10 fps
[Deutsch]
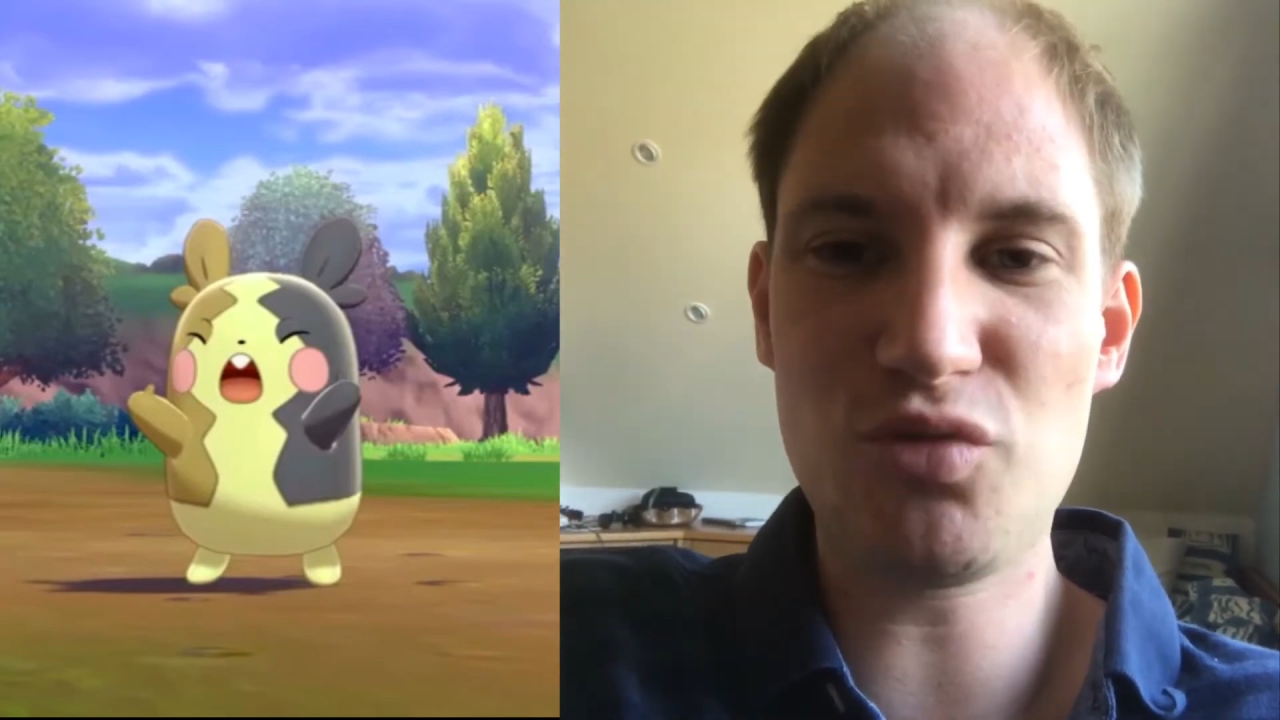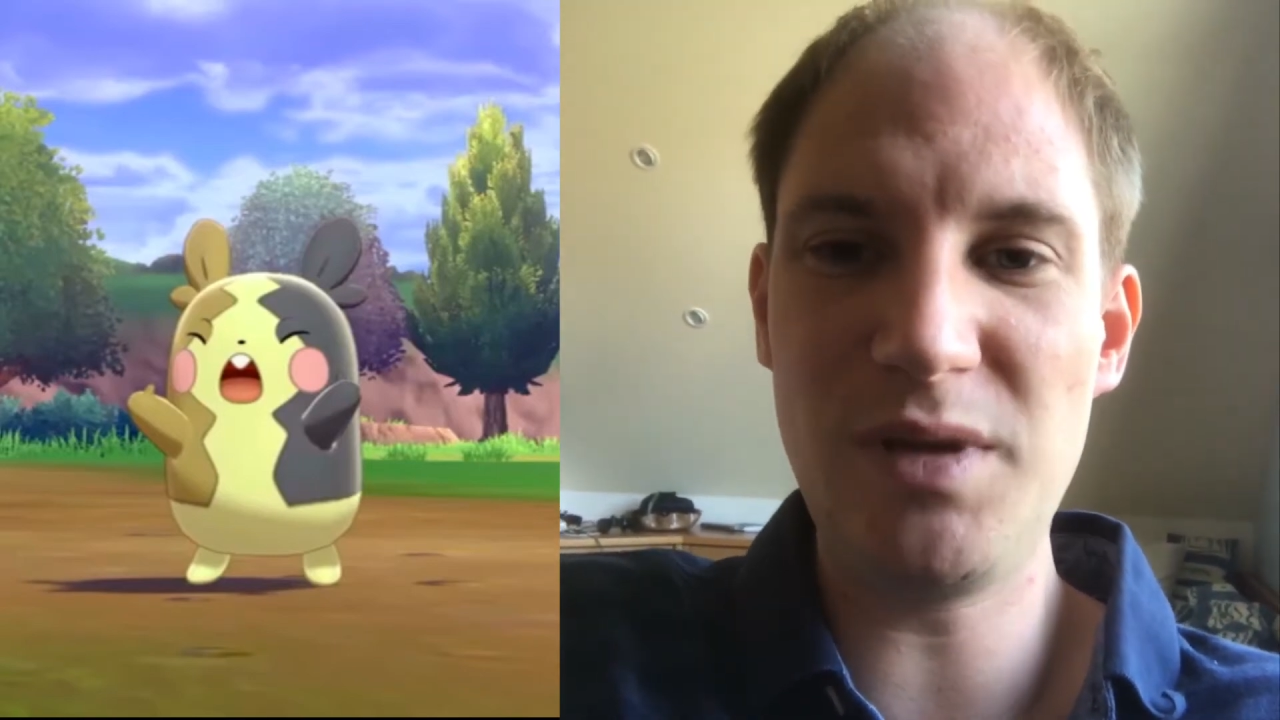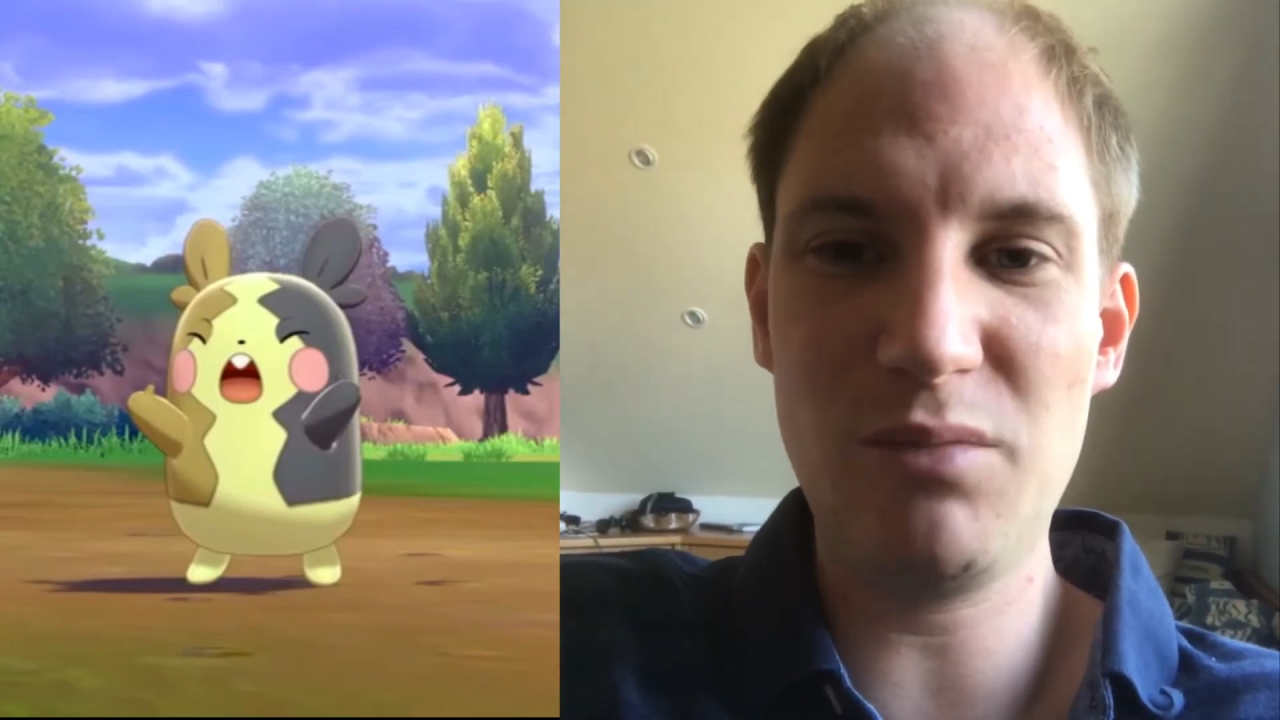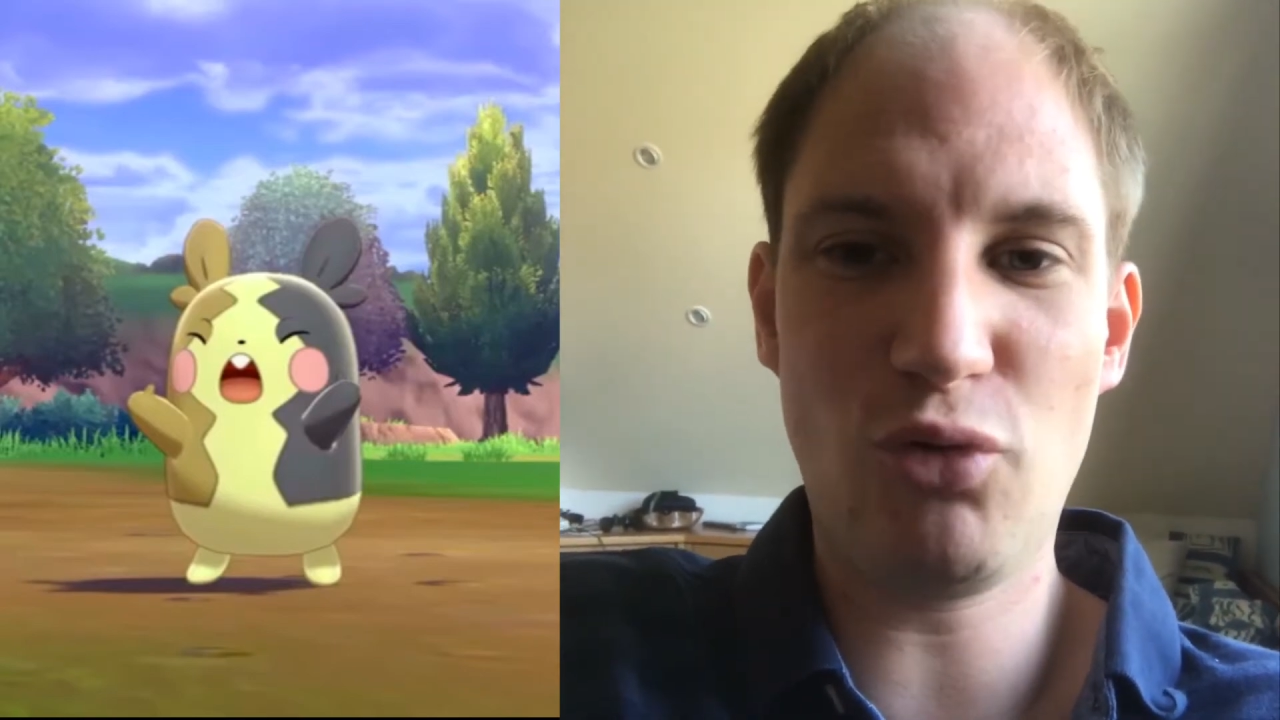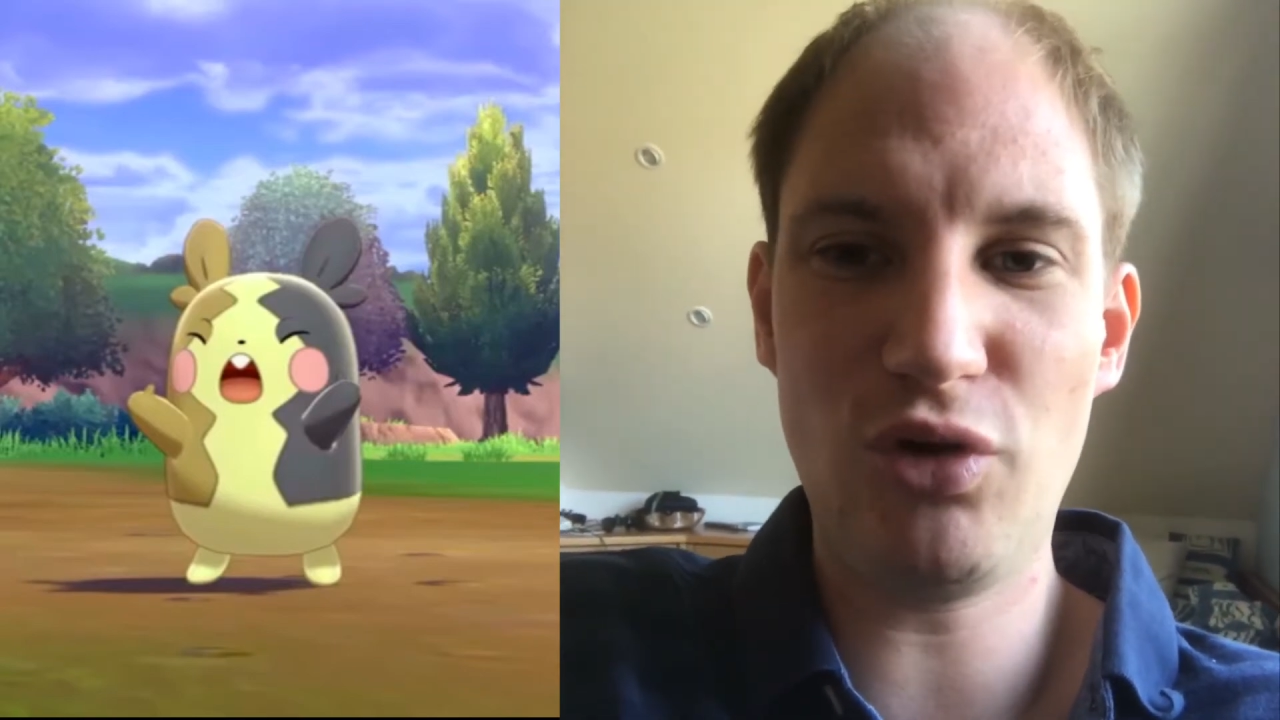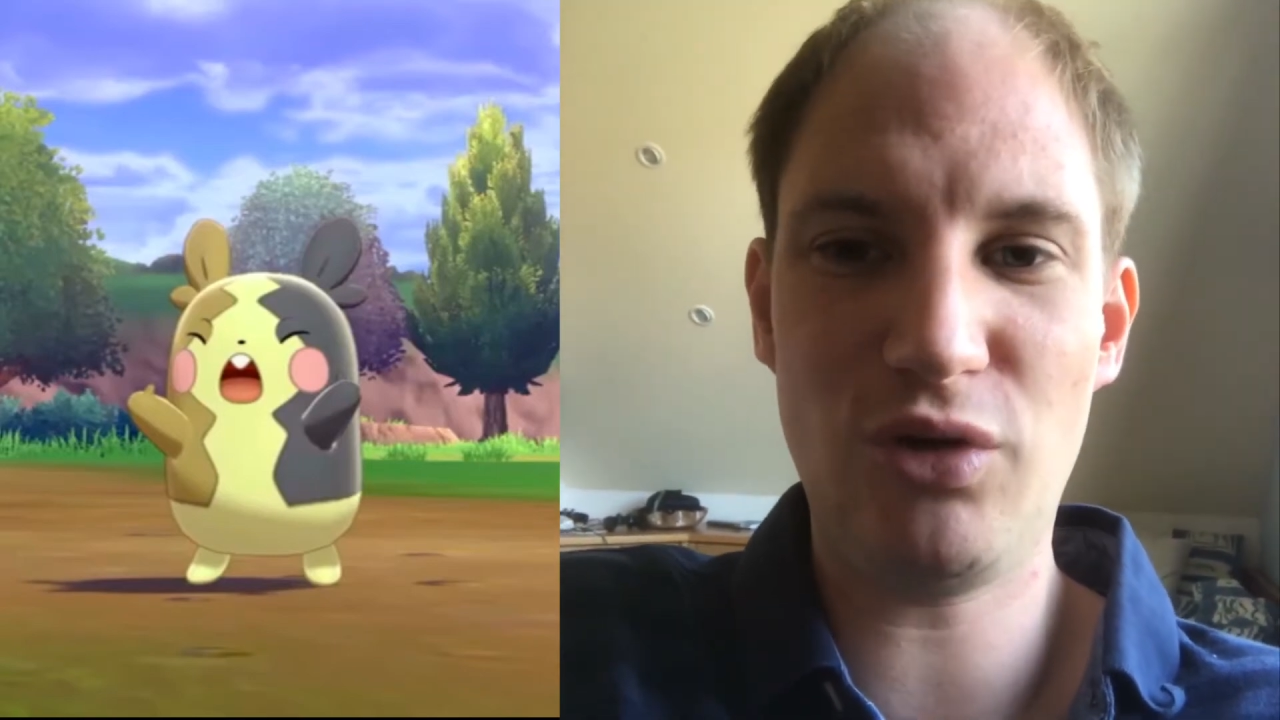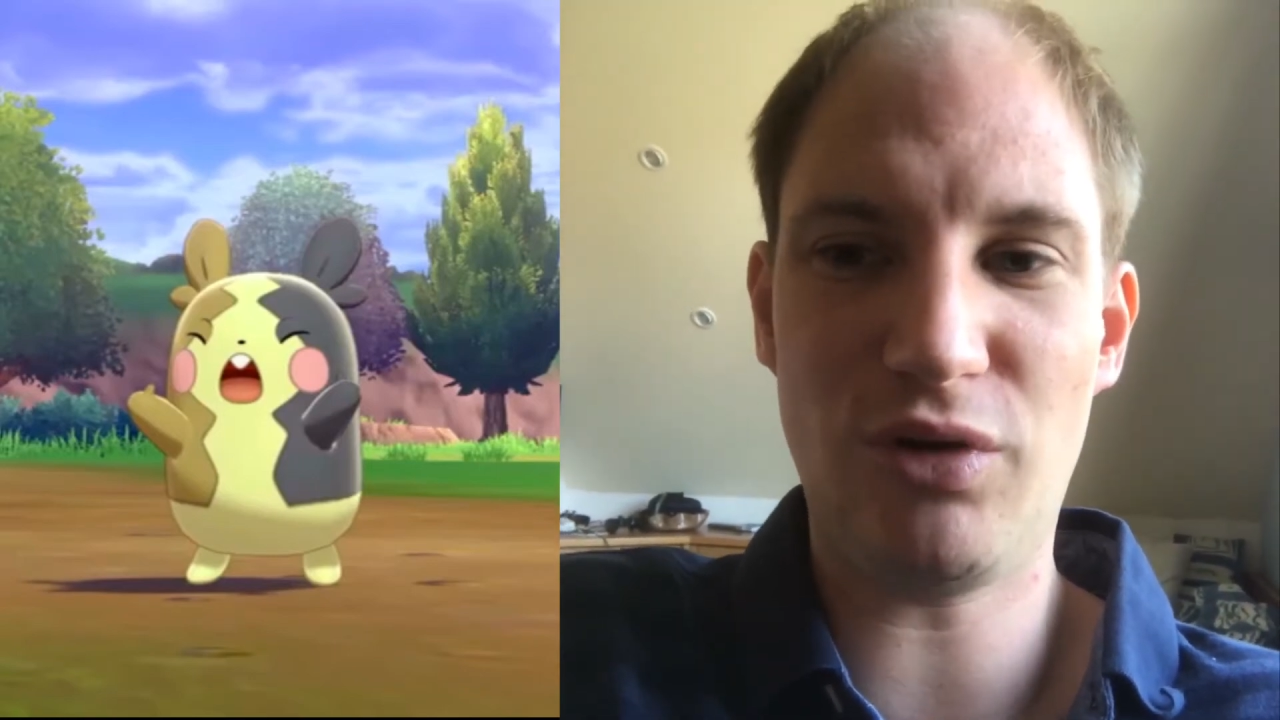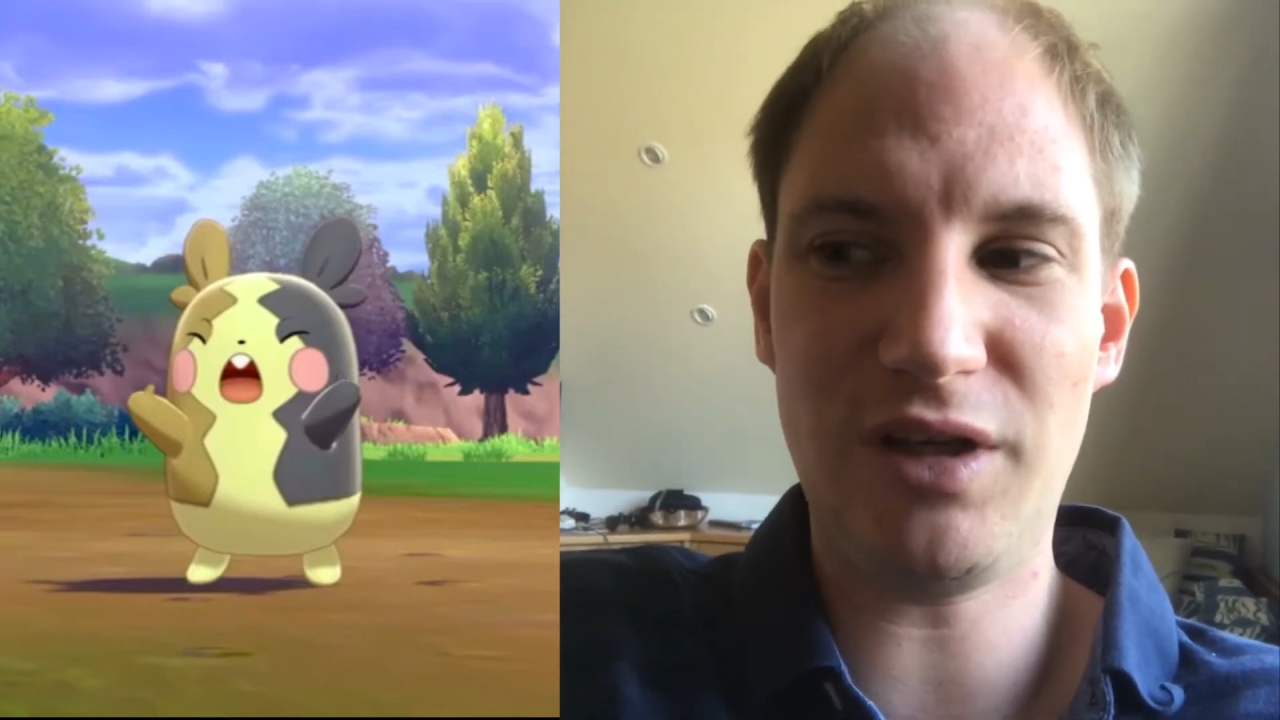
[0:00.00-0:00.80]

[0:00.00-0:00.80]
Spielmodi oder